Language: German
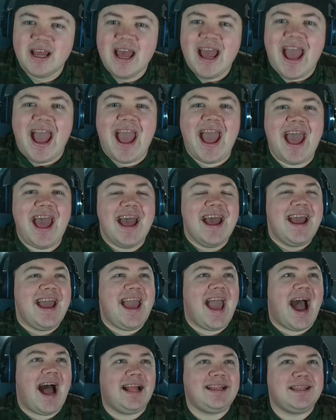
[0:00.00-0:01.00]
Hä?
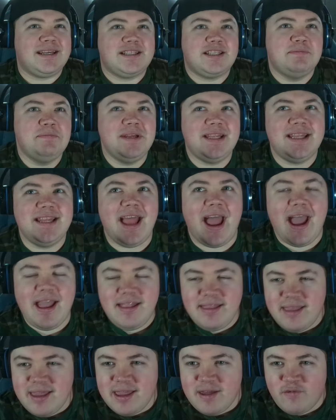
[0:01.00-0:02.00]
Er hat das mit dem
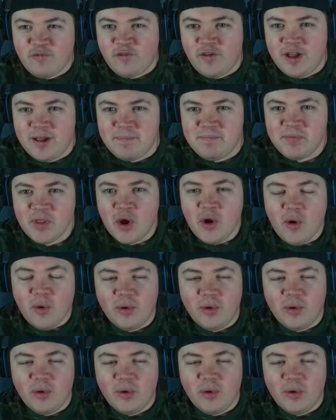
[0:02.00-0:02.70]
Handy gefilmt